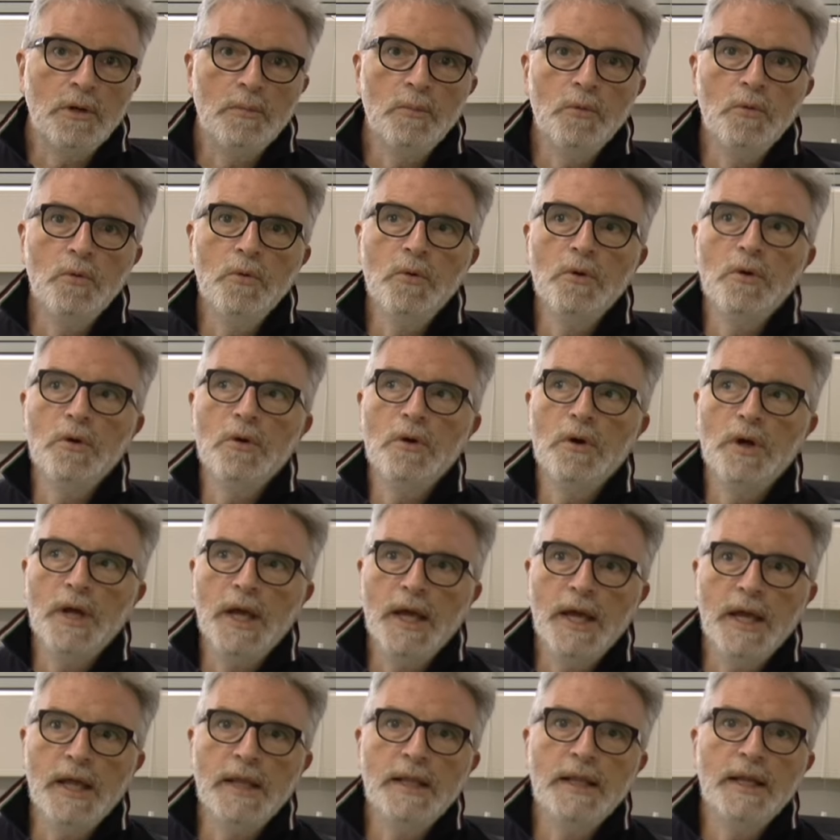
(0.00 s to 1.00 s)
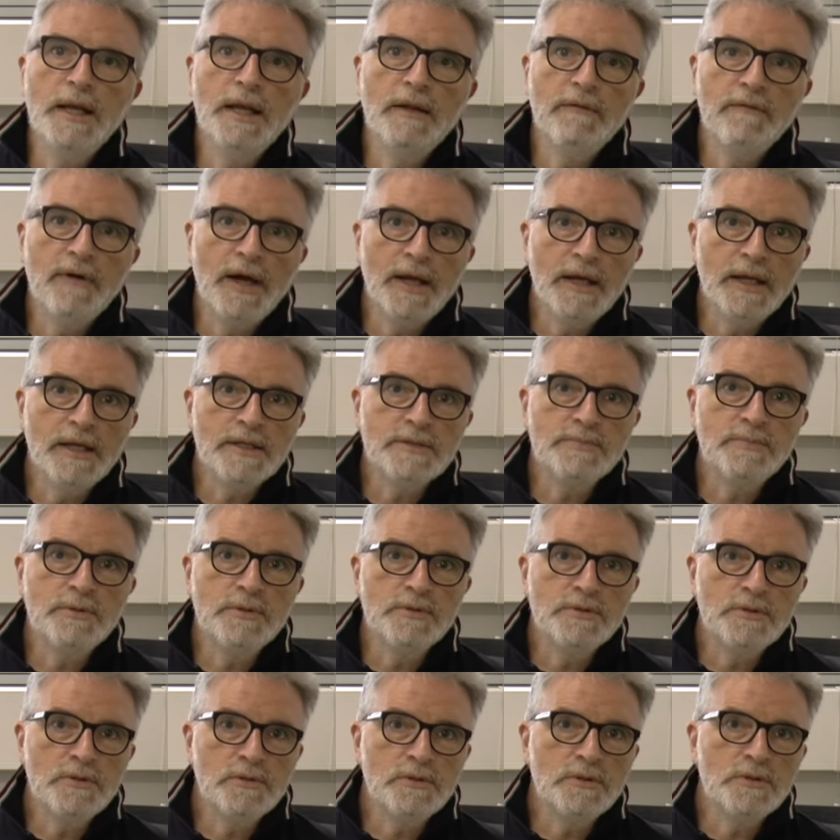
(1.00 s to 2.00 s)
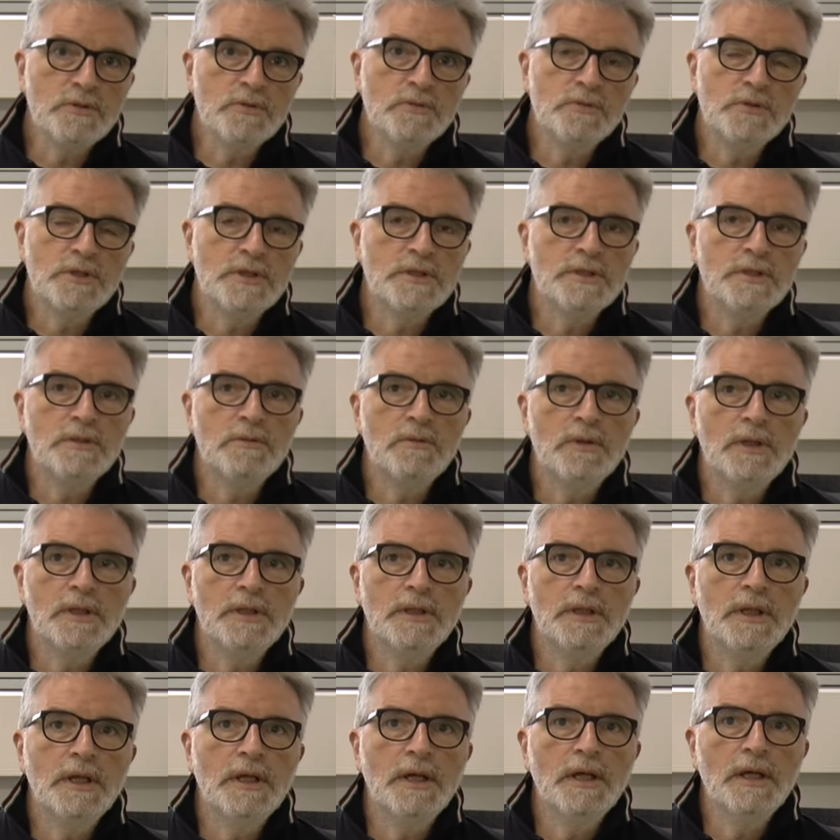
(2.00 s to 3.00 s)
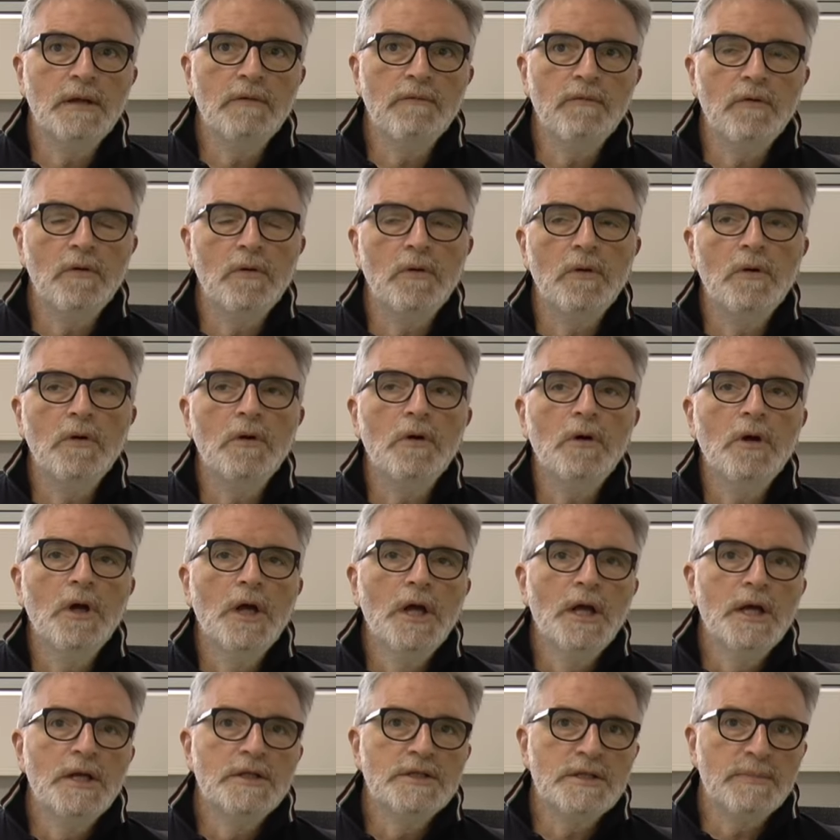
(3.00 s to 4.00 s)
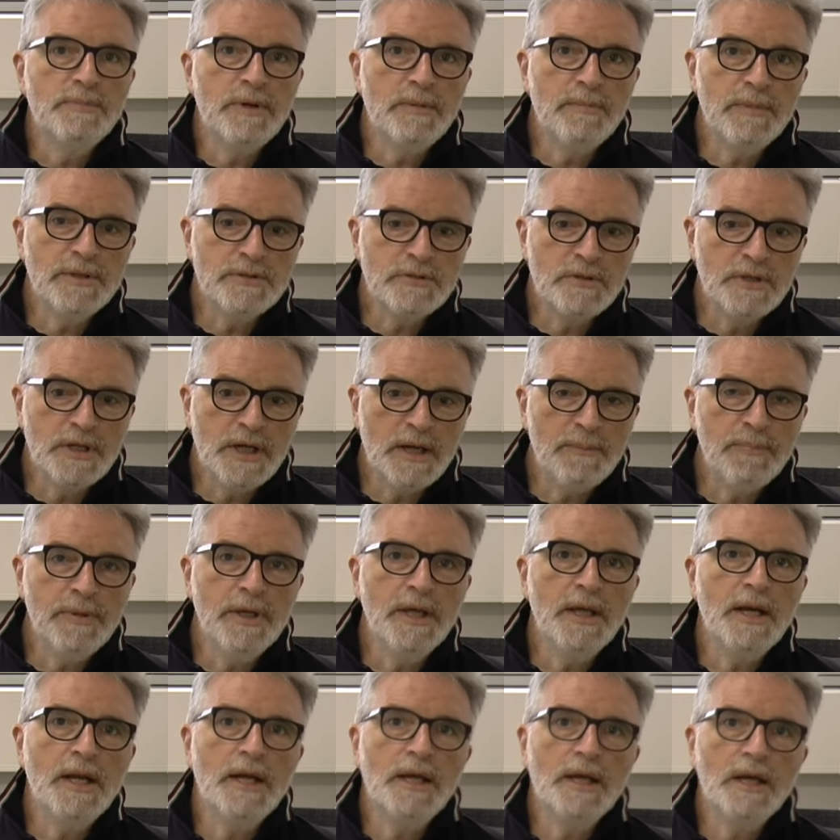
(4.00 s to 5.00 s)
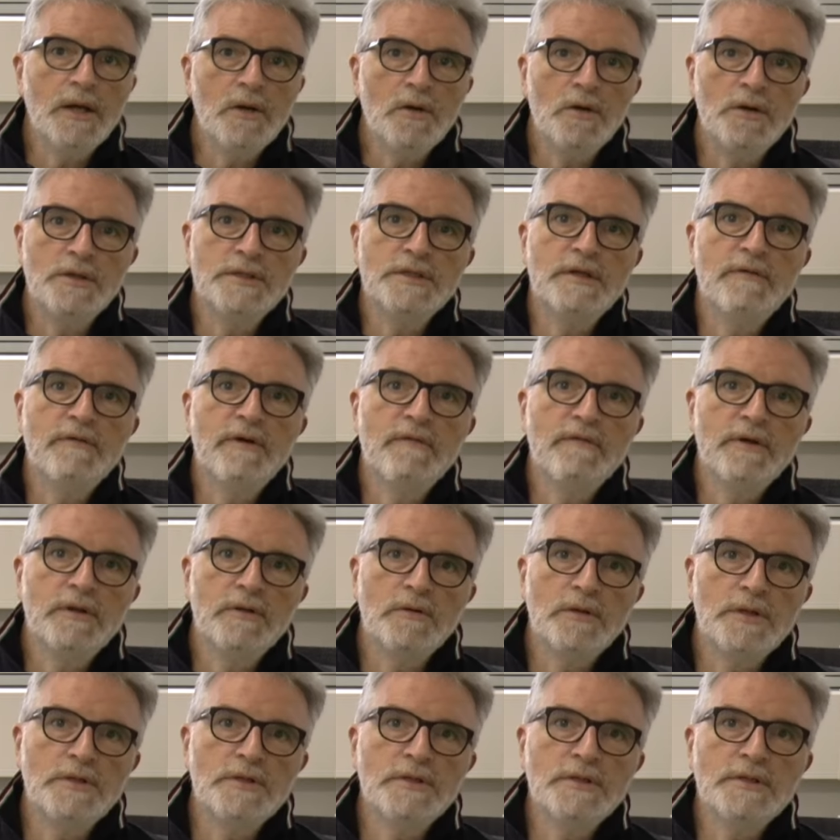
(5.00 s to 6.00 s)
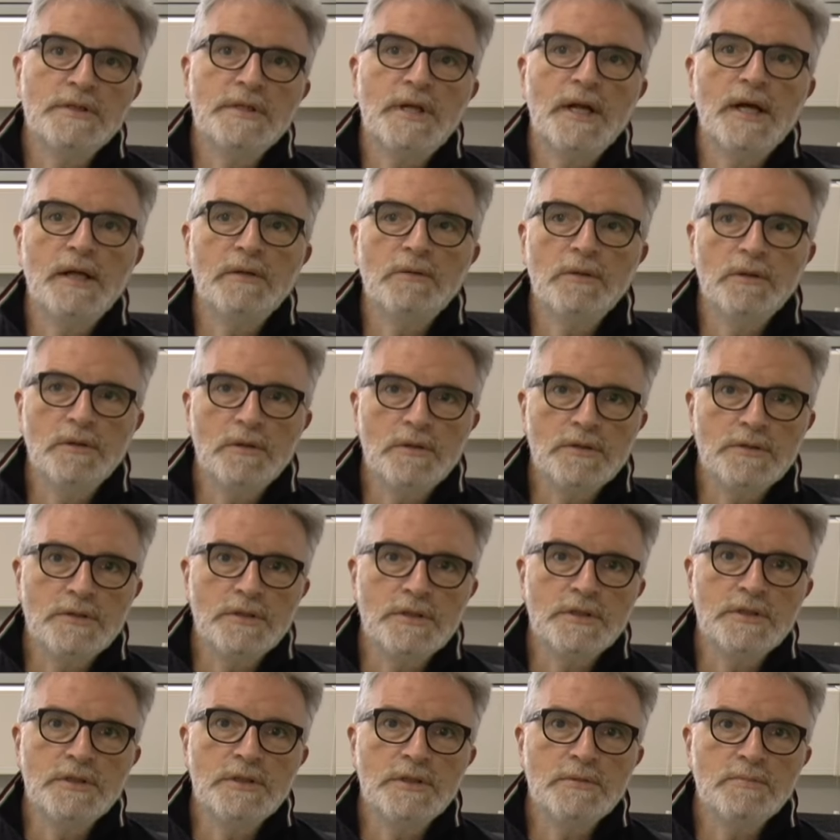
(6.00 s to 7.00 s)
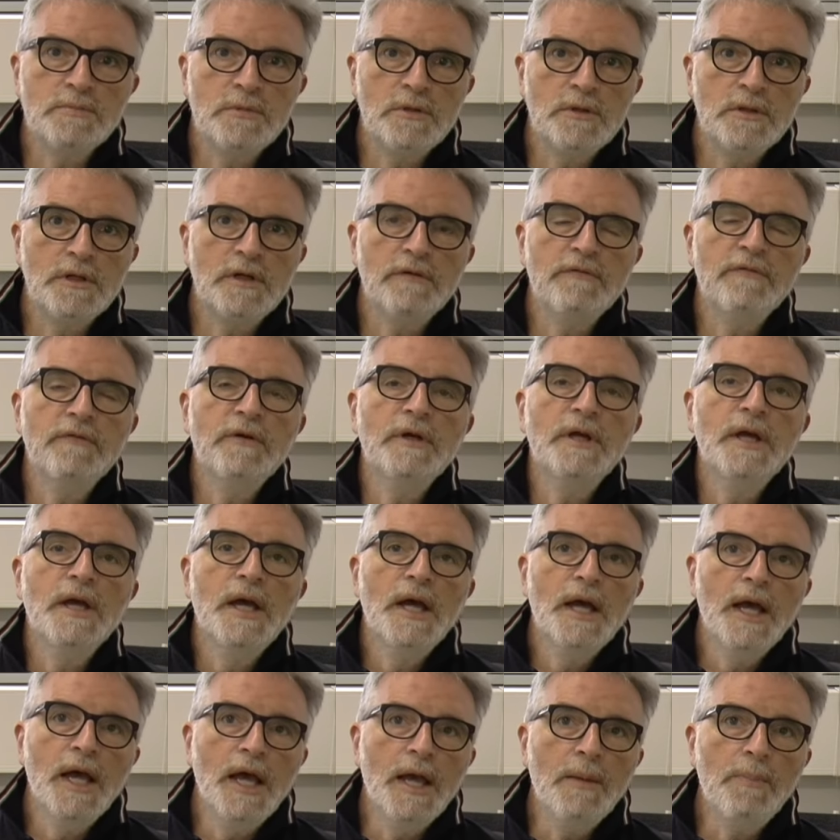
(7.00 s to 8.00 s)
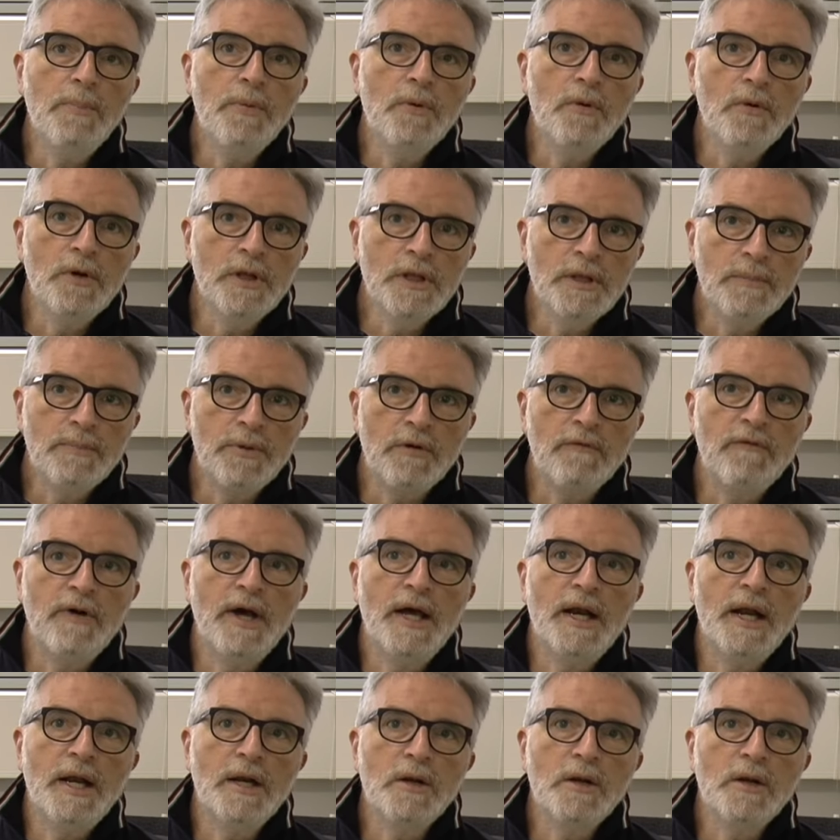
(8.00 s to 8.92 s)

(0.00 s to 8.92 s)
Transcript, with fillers: a buio e delle varie esplosioni successe durante il volo, ci ha permesso di capire che cosa avevano registrato i nostri sismografi e poi di provare a